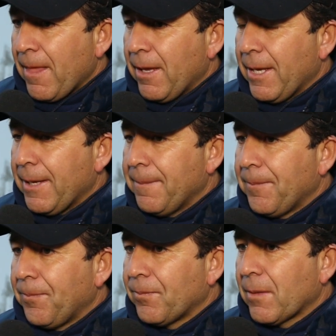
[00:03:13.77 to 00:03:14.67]

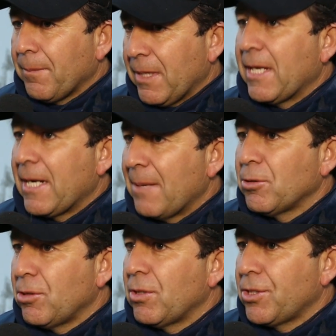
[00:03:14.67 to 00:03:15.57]
Em, y
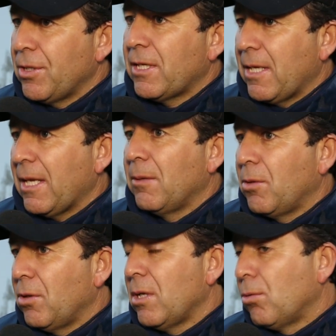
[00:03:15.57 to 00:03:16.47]
generamos situaciones que a lo
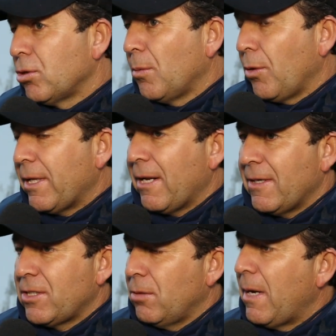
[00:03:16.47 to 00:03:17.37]
mejor incluso podrían haber sido